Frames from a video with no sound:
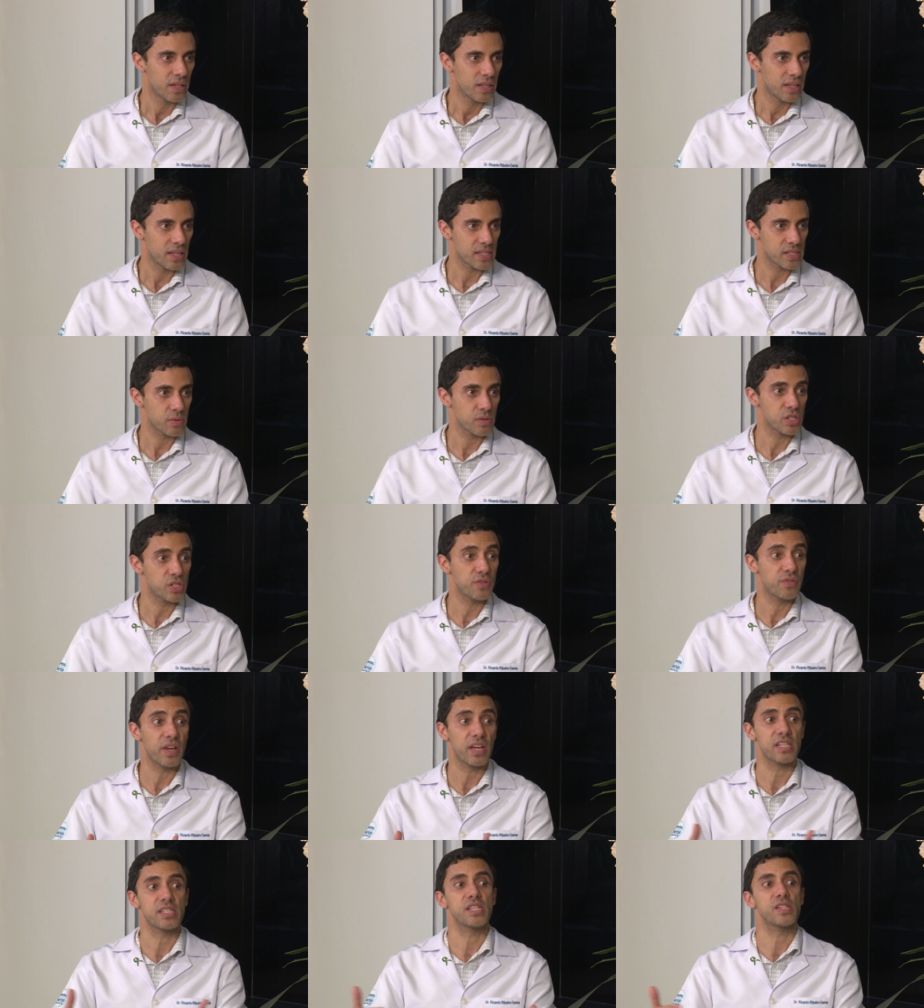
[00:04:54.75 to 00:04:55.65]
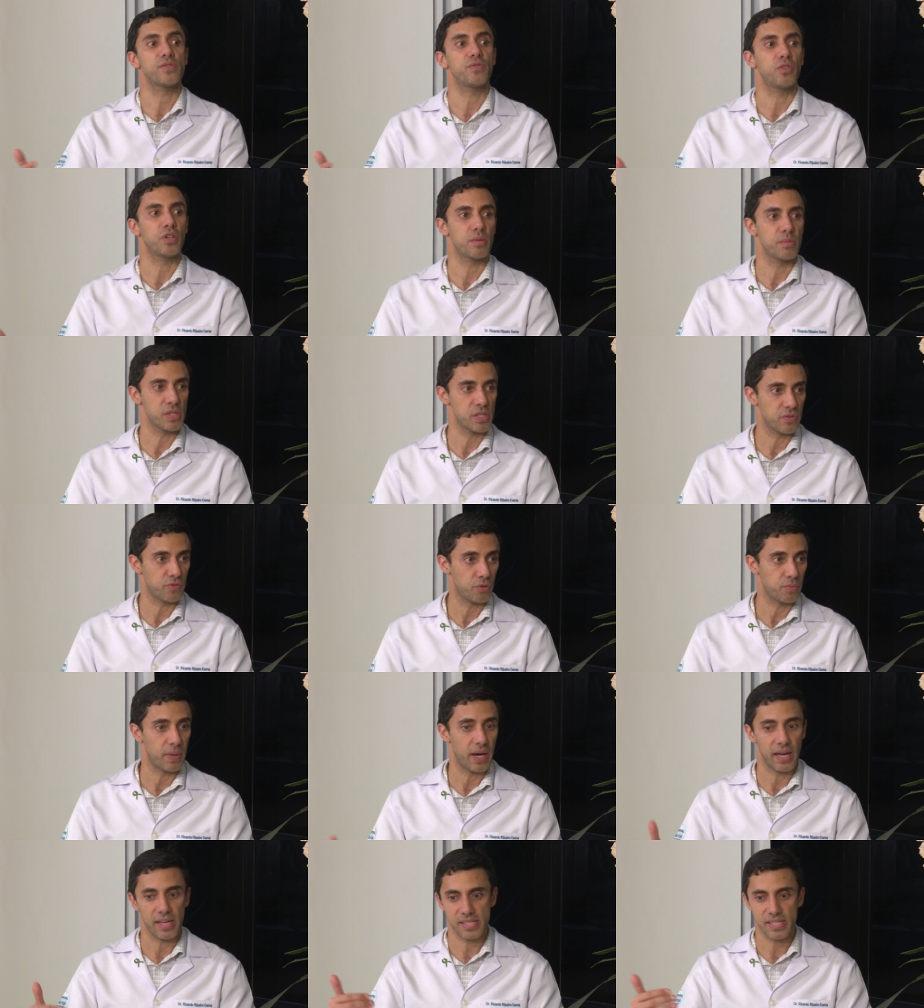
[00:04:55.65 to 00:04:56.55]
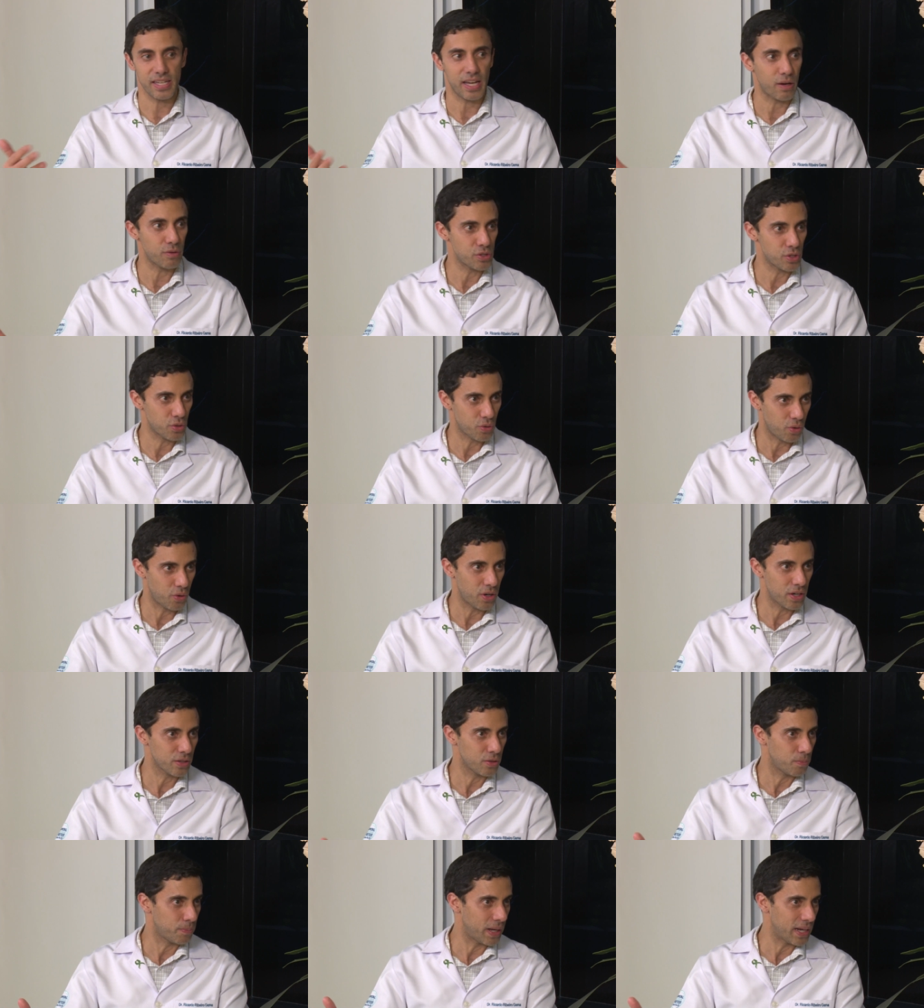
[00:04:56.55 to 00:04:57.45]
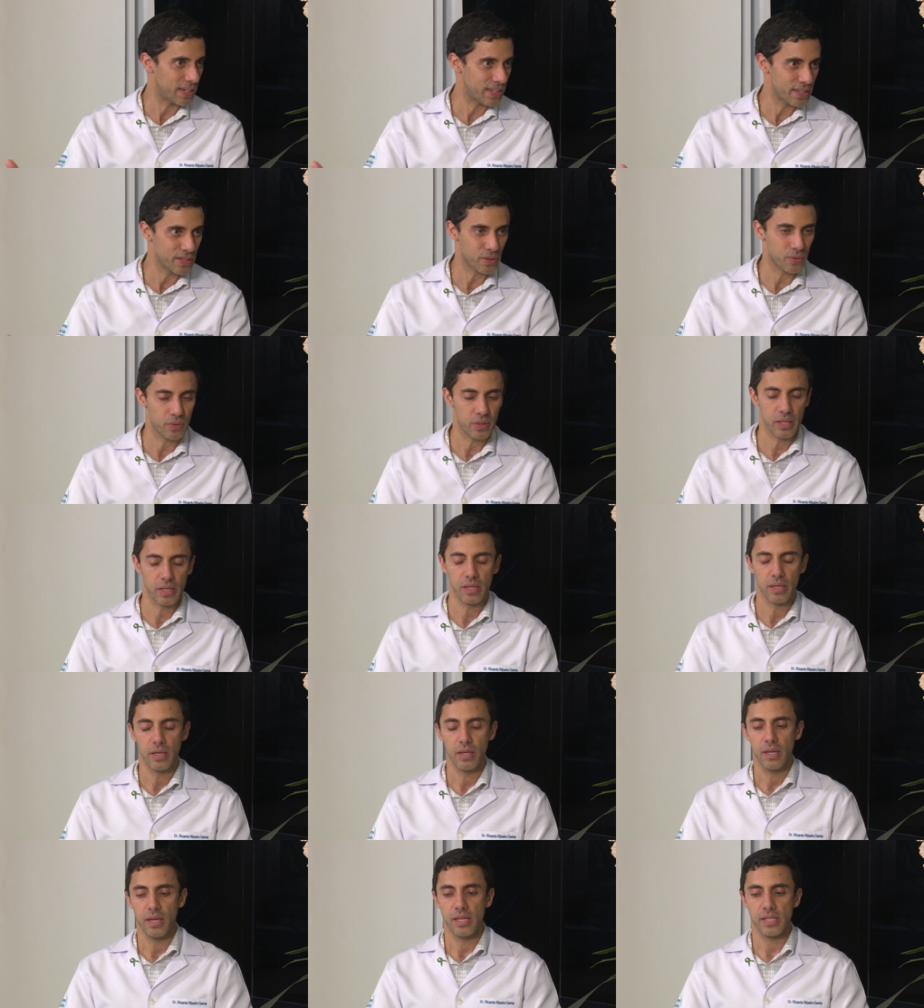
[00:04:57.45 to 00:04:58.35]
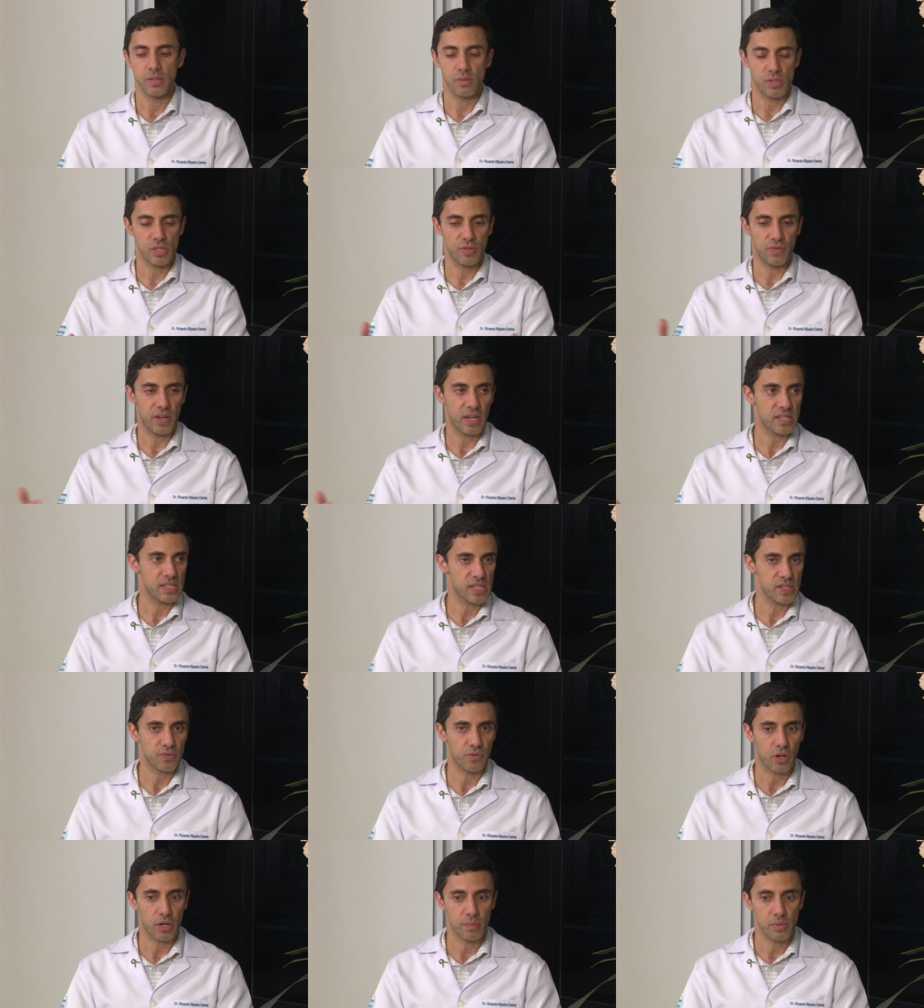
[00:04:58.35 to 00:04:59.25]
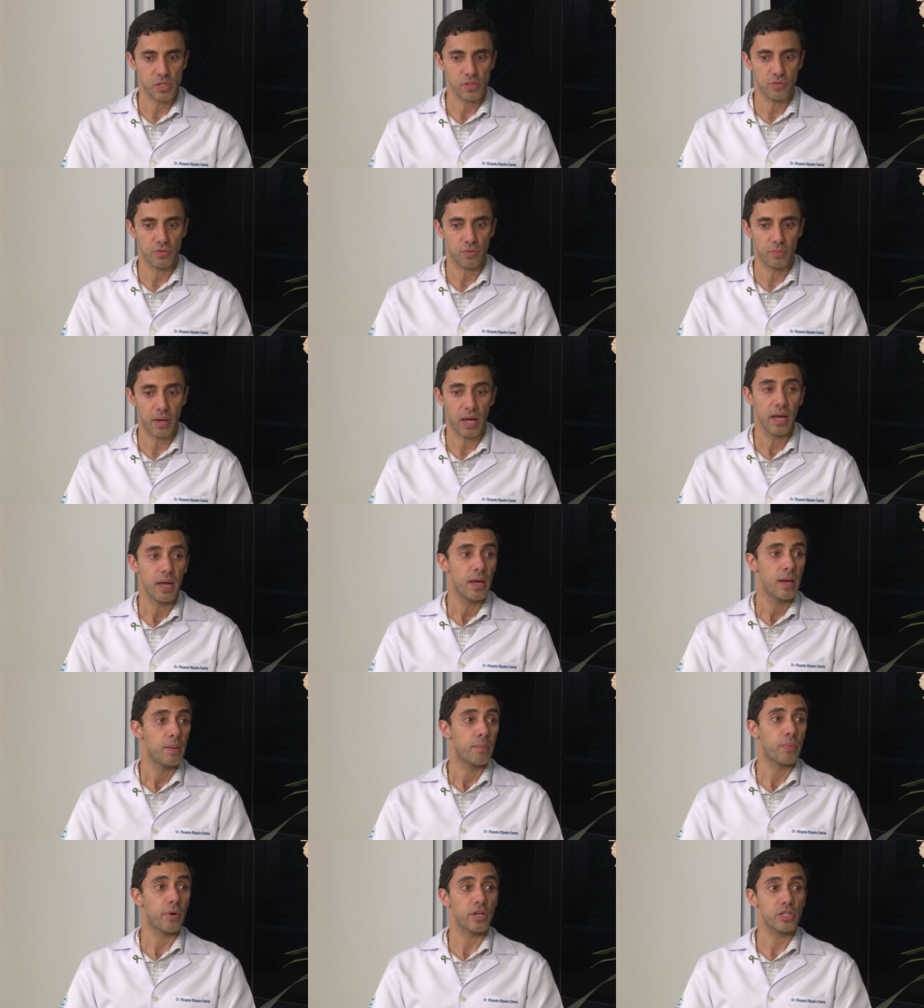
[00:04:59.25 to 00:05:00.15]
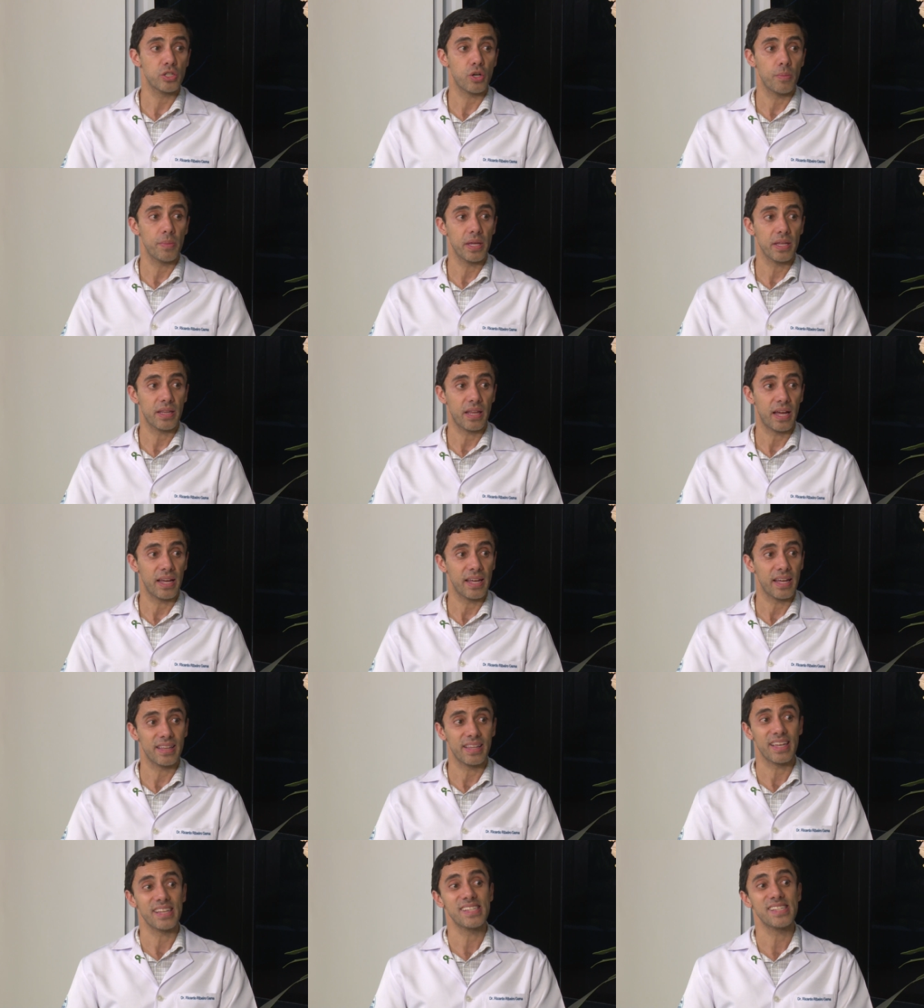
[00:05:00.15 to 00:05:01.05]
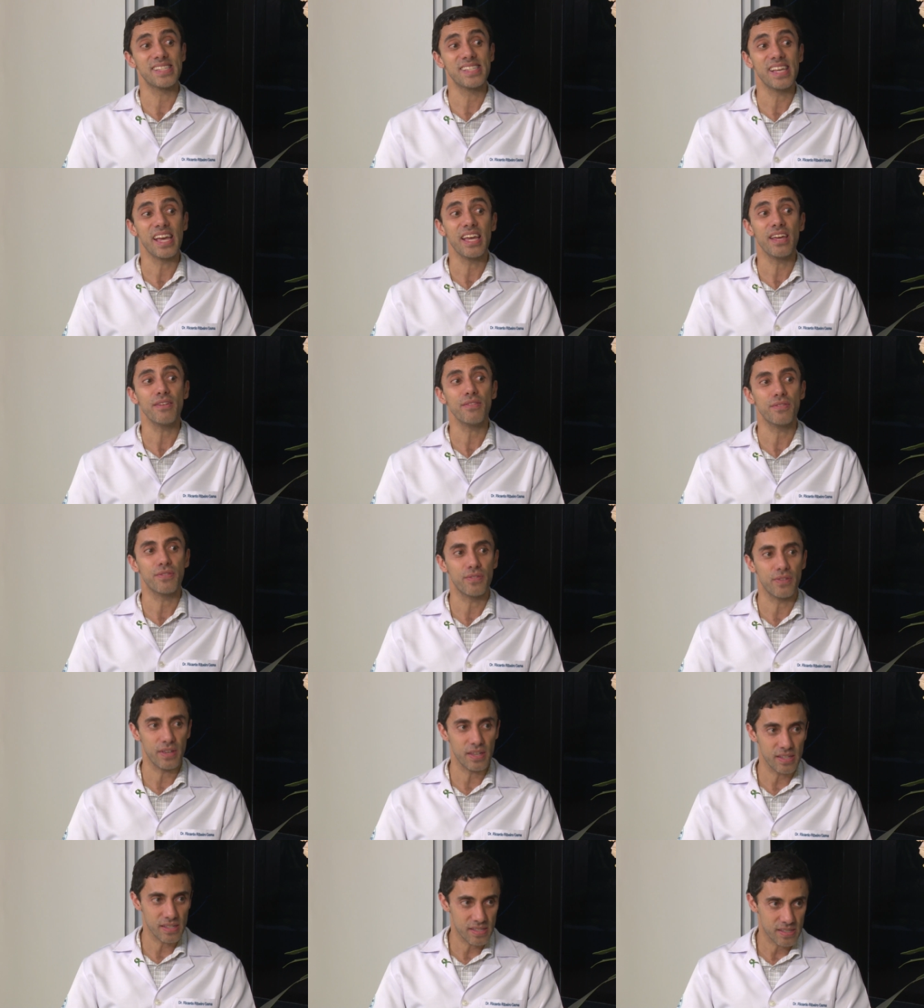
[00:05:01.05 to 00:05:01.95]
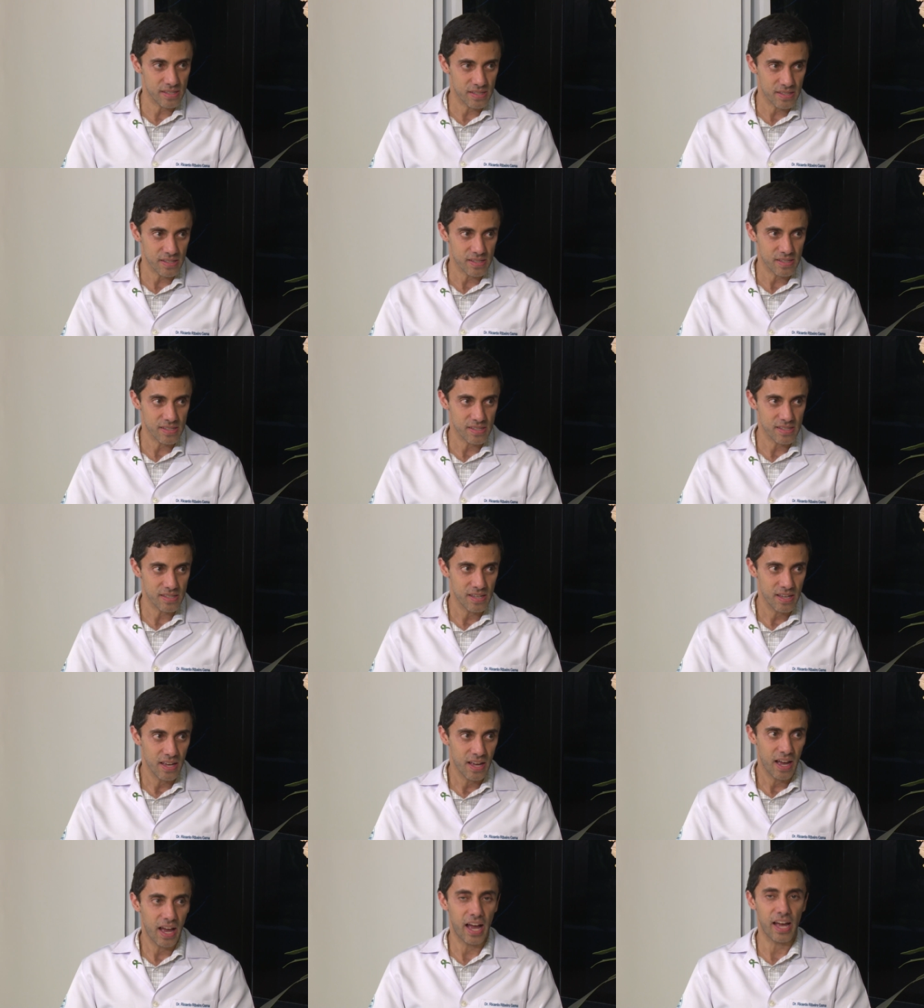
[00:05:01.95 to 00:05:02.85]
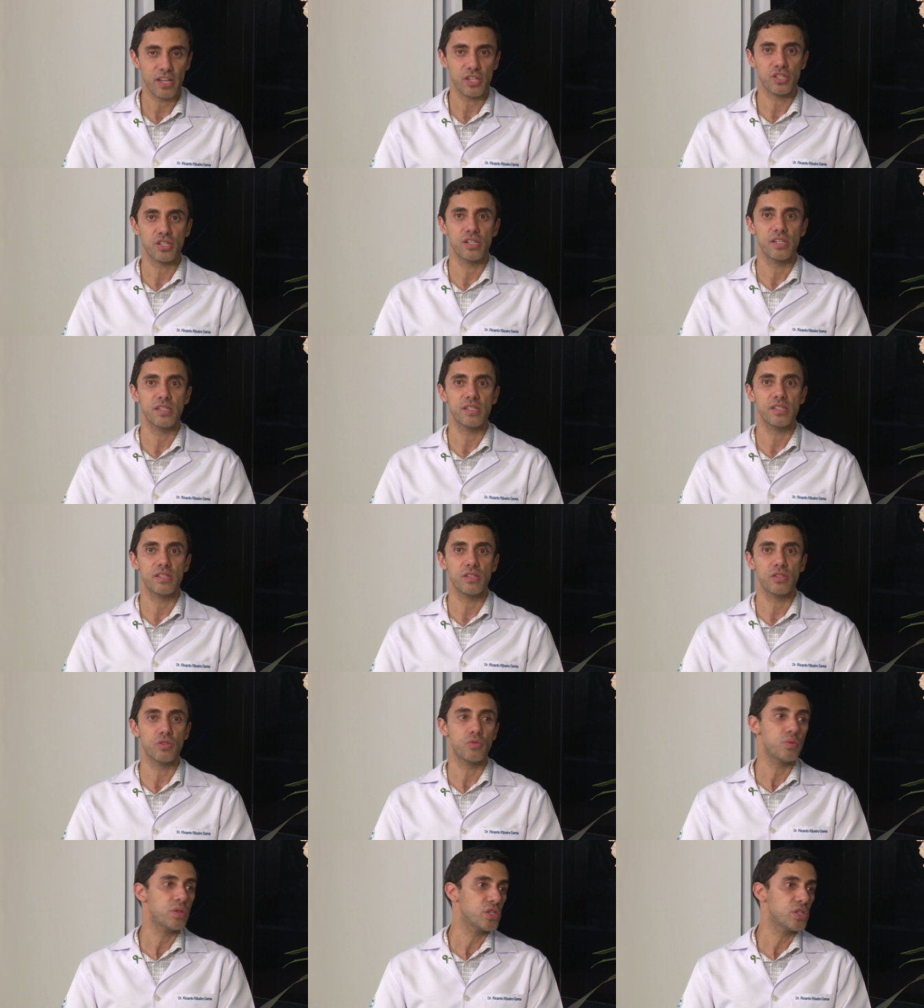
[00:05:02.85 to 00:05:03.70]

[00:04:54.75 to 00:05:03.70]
né, são as diversas formas de fumar, é cigarro de corda ou palheiro, né, são as diversas formas de fumar, pode aumentar em até 100 vezes a chance do